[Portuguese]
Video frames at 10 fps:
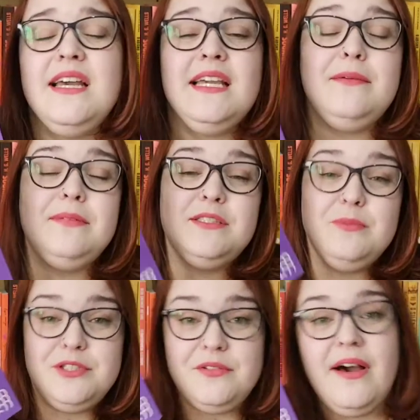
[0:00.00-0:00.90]
que me
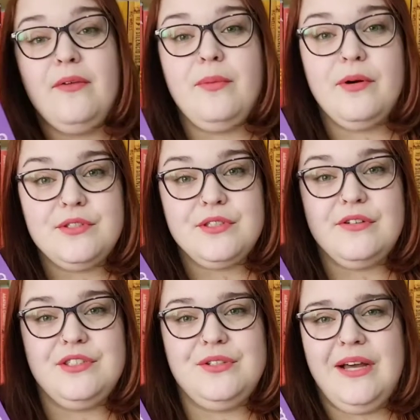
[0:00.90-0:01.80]
desmotivaram um de
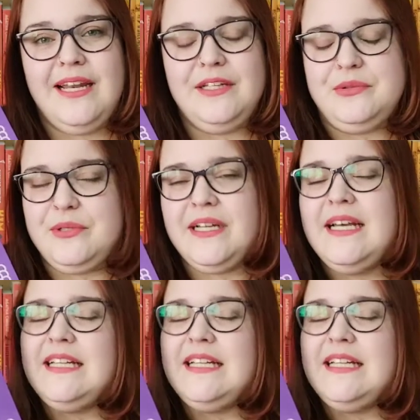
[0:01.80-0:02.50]
continuar a leitura.